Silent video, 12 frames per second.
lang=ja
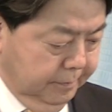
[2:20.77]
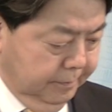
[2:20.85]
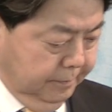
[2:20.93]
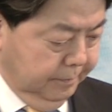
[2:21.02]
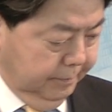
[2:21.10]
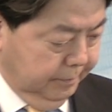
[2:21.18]
朝
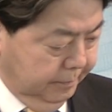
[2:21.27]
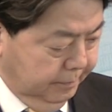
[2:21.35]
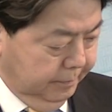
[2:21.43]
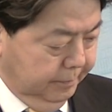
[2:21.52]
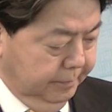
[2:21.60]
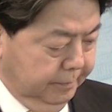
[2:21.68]
日新聞のび
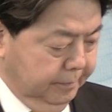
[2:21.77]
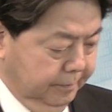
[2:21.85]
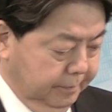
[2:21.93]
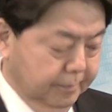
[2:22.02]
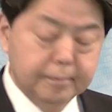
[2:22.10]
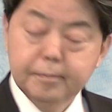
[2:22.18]
らですあ
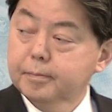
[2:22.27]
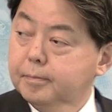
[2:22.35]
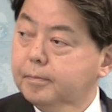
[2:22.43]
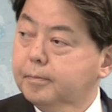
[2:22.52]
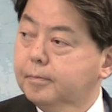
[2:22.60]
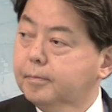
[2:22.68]
の
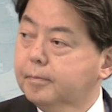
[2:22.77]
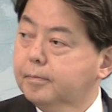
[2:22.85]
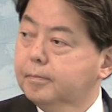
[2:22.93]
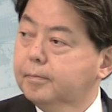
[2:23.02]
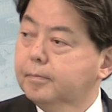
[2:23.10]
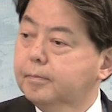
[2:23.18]
今日あの米
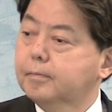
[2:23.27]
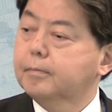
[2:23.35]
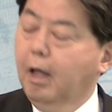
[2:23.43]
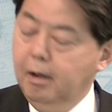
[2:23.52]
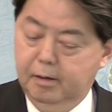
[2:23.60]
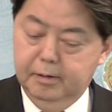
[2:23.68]
中の首
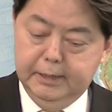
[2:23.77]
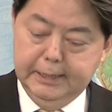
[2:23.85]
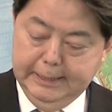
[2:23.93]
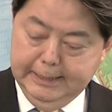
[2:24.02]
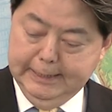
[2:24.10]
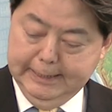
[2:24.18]
脳会談
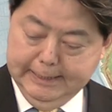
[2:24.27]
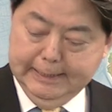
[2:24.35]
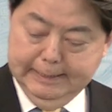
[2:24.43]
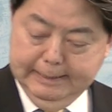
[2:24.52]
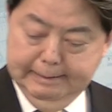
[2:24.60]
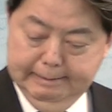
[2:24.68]
が行われ
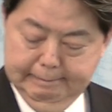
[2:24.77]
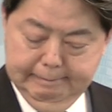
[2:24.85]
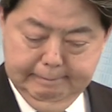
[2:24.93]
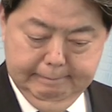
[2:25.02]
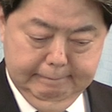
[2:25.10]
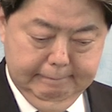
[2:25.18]
ますあ
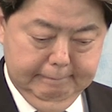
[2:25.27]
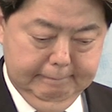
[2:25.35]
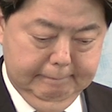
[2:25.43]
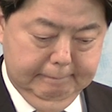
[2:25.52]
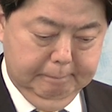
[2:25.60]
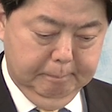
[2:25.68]
の
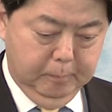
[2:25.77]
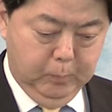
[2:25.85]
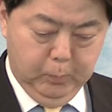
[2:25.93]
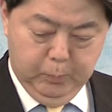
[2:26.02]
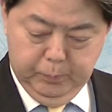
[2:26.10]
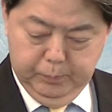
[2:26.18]

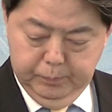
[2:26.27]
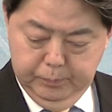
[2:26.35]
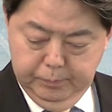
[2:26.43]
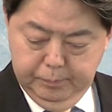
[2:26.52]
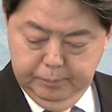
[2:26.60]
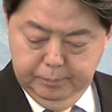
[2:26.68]
ロシアによる
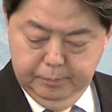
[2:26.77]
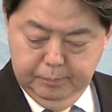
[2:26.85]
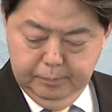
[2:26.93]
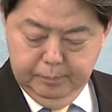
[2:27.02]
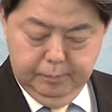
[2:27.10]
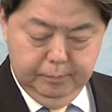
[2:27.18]
ウクライナ
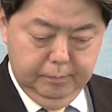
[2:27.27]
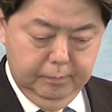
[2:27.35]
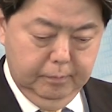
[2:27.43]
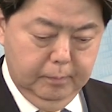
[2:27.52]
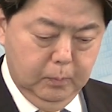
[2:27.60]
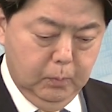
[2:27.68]
の侵
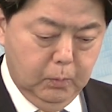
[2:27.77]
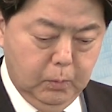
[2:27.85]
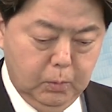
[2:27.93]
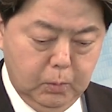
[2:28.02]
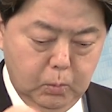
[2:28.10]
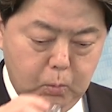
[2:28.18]
攻後、です
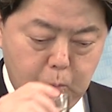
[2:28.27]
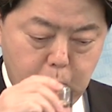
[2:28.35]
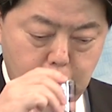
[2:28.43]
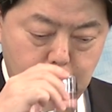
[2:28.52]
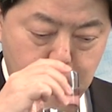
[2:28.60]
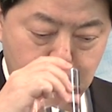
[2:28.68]
ね
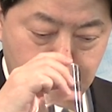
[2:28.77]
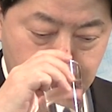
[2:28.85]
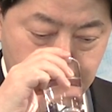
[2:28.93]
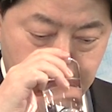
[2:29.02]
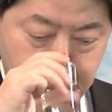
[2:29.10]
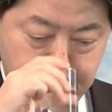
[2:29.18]
初めての
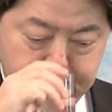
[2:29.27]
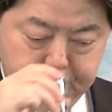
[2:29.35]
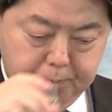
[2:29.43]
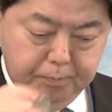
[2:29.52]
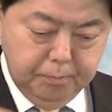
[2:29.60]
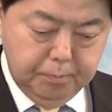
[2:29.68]
会談と
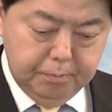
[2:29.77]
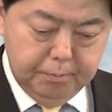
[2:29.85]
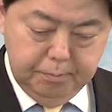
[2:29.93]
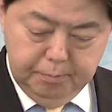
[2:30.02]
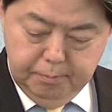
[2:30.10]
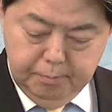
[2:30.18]
なるわけです
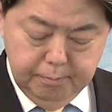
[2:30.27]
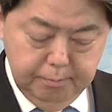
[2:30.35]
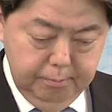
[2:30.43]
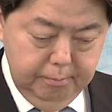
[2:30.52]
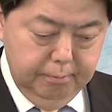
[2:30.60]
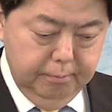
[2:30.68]
けれども、